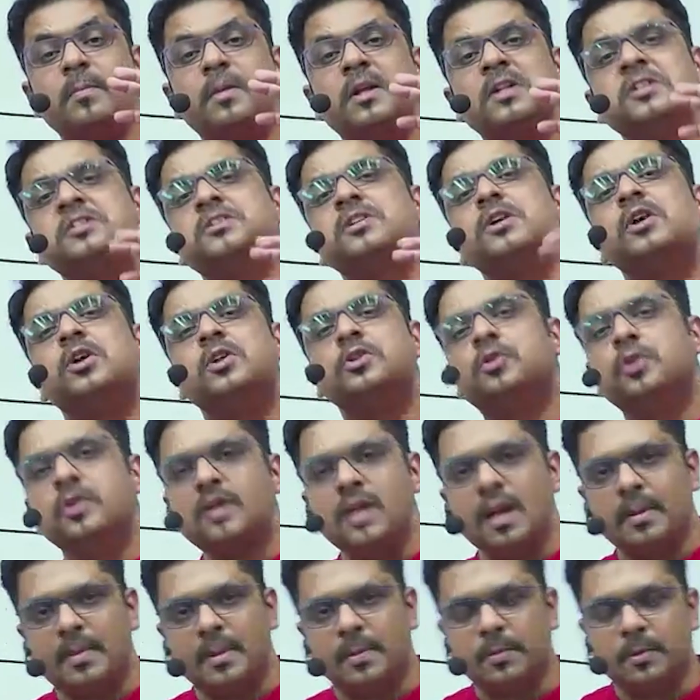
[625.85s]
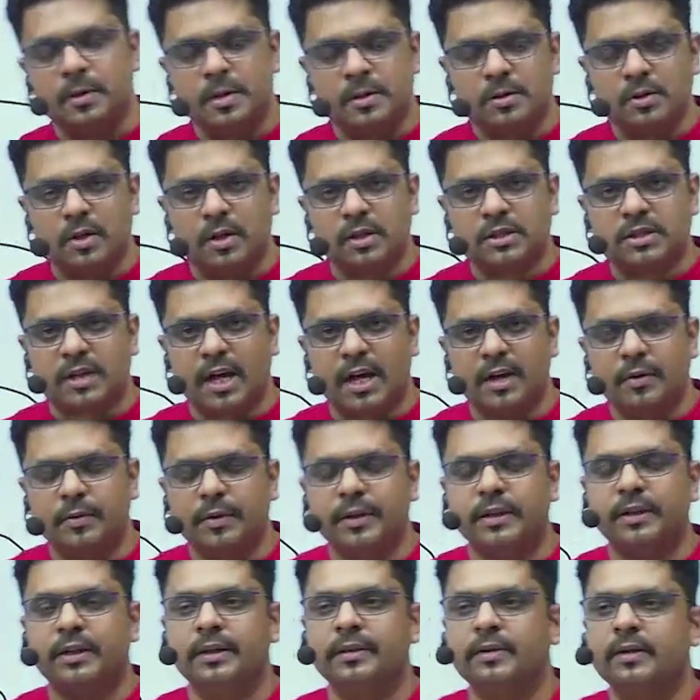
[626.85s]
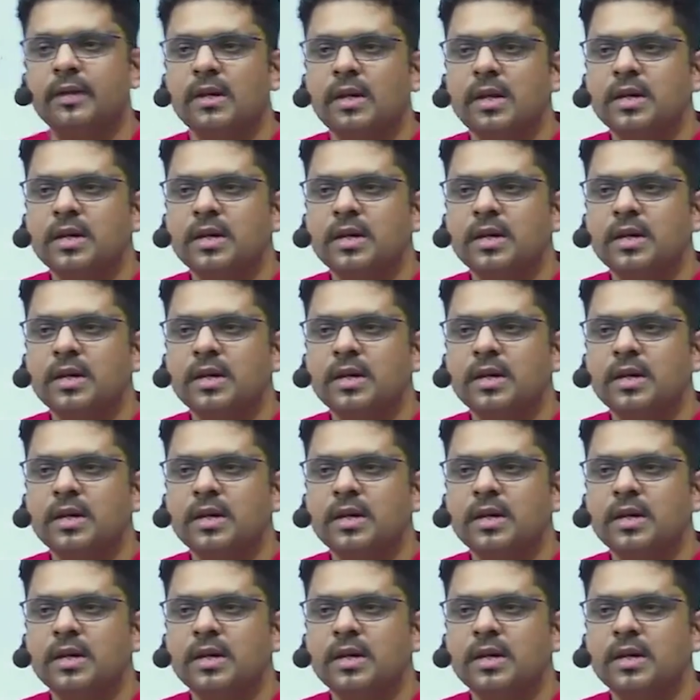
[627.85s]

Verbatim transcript: मिल्स दुनिया में पूरी जो है छाई हुई थी